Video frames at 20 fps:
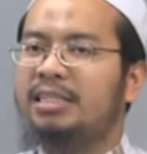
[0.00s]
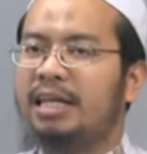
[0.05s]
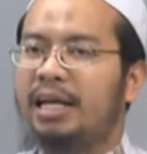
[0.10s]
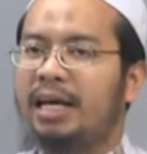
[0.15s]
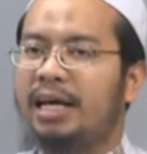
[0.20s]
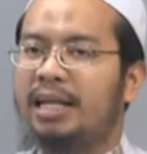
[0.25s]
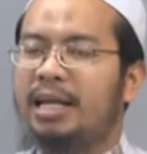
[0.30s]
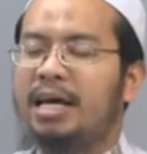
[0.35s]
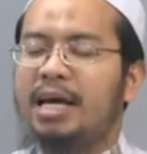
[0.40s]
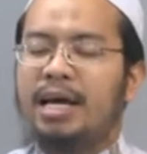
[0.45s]
เจ
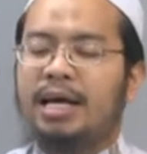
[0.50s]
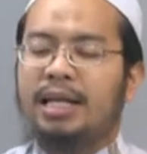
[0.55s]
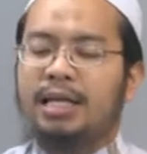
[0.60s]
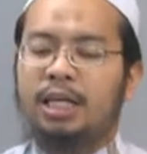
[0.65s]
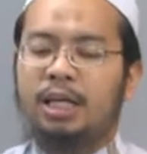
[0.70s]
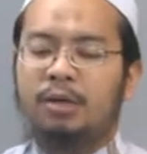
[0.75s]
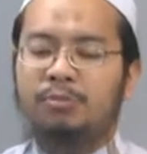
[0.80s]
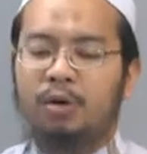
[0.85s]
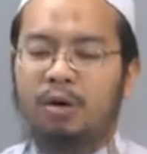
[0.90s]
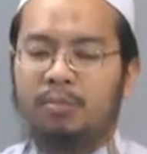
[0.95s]
น
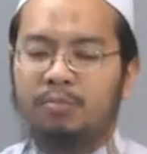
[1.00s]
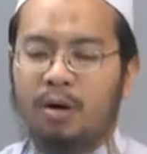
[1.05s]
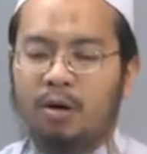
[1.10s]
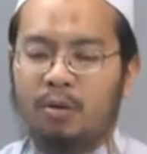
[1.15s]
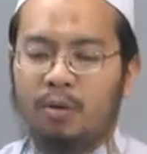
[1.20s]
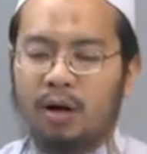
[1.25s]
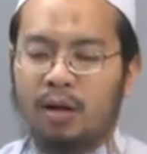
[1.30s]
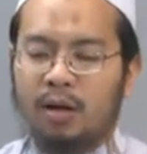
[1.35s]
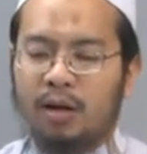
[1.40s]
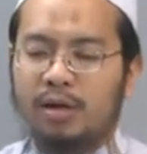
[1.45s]
ที่บ่งบอ
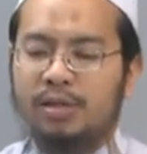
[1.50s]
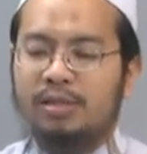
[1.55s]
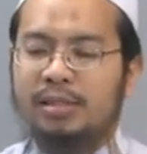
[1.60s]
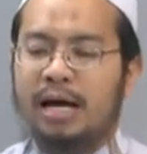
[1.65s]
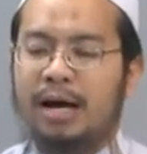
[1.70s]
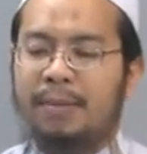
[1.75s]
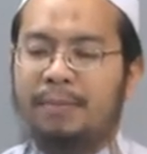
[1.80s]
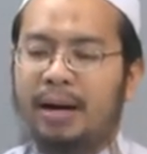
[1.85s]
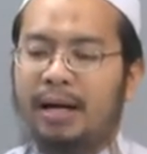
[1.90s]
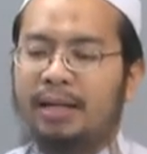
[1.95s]
กว่าลอ
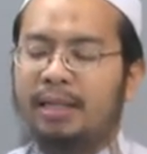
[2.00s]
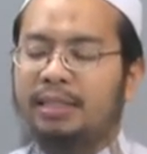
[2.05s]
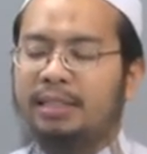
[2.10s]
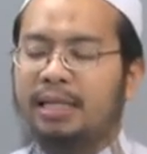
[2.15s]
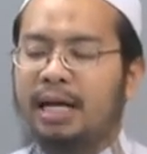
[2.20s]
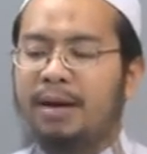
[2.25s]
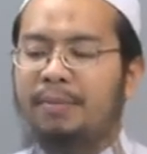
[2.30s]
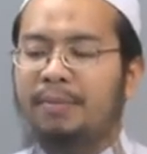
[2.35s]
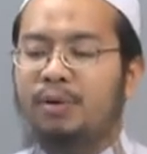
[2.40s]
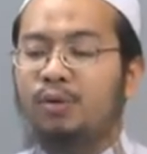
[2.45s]
สามารถที่
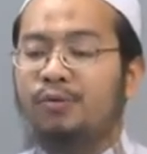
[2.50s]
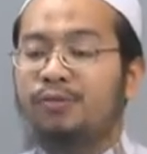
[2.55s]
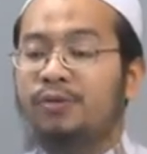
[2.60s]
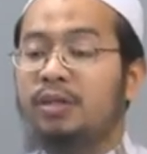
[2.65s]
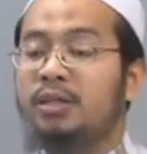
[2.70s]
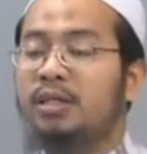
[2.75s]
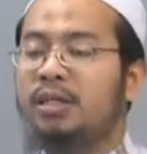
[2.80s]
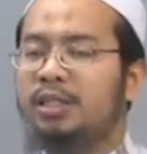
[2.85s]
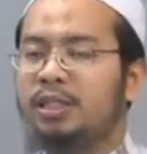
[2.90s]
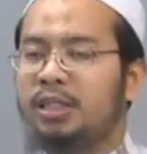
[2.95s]
จะให้มนุษย์
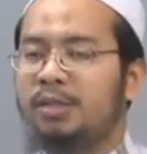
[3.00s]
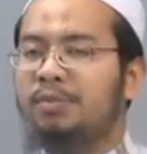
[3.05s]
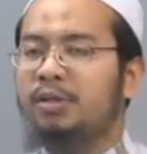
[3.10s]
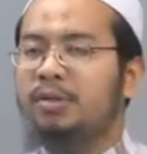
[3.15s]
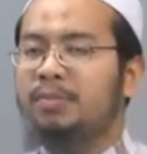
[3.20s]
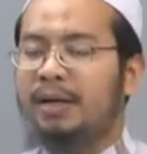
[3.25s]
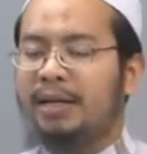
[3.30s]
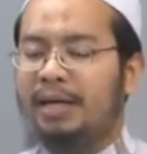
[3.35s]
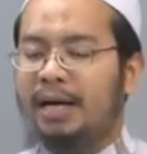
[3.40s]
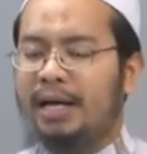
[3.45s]
ฟื้นคืนชีพ
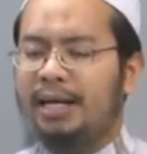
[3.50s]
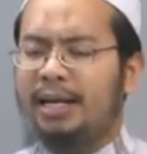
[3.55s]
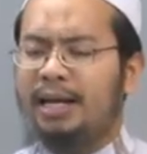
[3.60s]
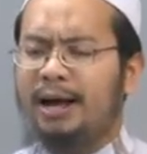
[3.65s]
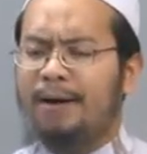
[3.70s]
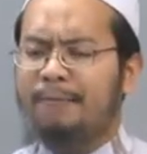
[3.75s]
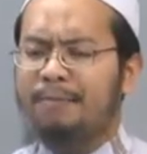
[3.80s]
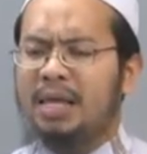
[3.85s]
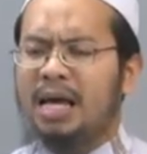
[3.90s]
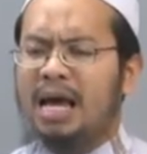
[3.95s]
ขึ้นมาได้
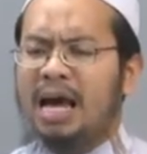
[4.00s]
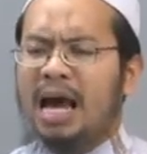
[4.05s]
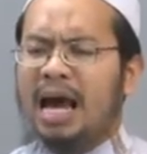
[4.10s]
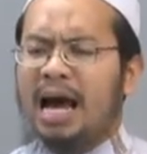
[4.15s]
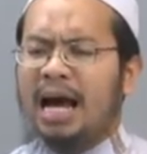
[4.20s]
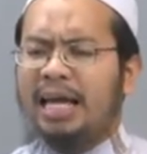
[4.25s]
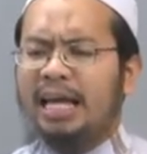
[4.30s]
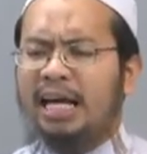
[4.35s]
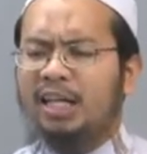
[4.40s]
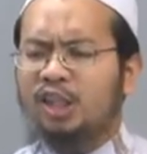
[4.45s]
นะครับ
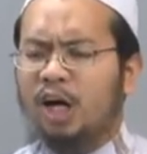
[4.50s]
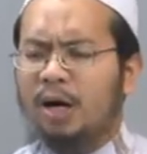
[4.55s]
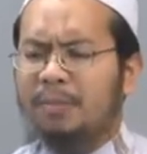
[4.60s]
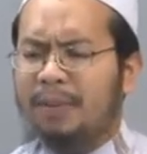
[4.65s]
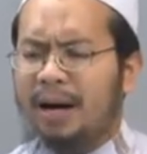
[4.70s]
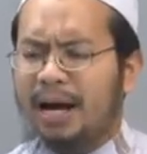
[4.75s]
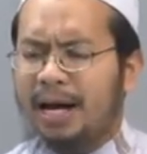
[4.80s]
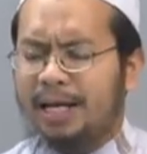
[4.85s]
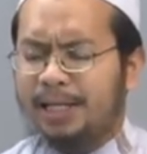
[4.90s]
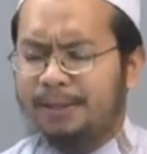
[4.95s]
อายะต่อ
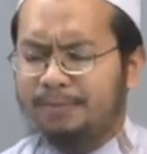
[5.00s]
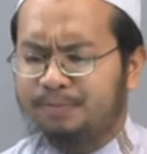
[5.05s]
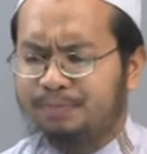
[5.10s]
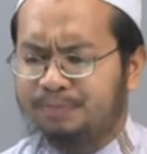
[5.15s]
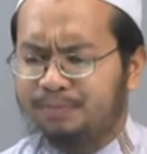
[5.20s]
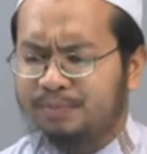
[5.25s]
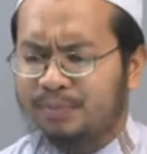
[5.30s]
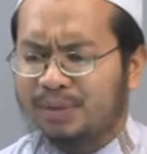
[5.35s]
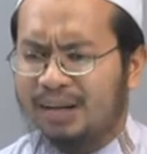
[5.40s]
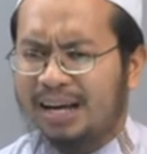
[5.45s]
ไป
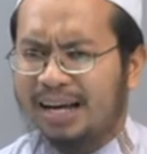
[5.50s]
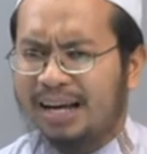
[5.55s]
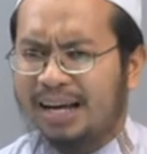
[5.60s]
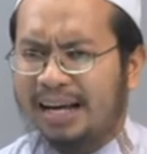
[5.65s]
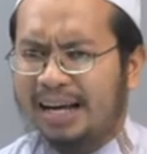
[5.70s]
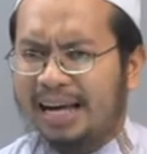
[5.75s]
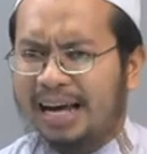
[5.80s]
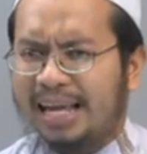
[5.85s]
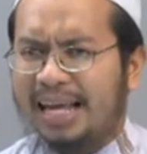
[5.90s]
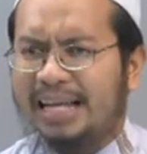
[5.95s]

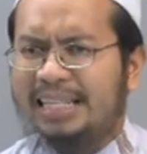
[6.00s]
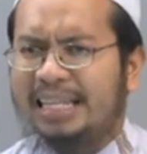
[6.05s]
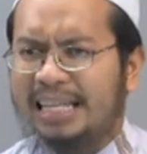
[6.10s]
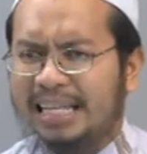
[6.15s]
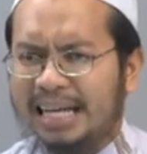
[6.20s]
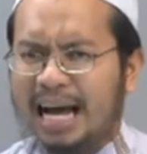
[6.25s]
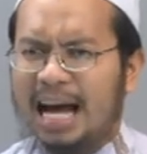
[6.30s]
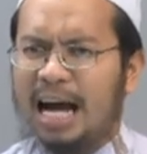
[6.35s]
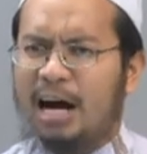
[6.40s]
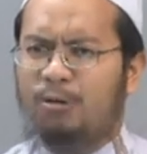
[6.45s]
อายะ
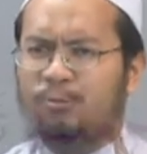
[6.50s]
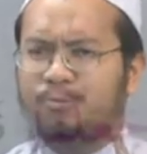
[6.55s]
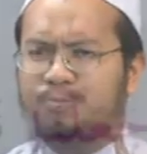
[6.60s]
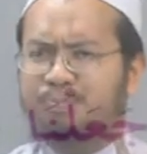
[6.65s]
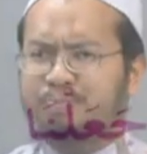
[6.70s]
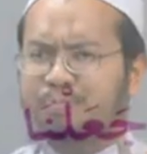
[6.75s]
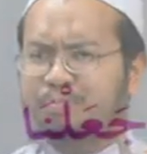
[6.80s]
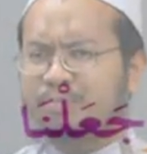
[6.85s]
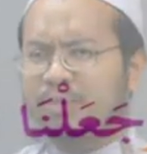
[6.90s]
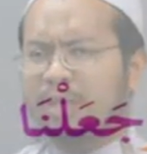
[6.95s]
ที่
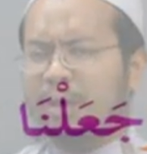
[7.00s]
9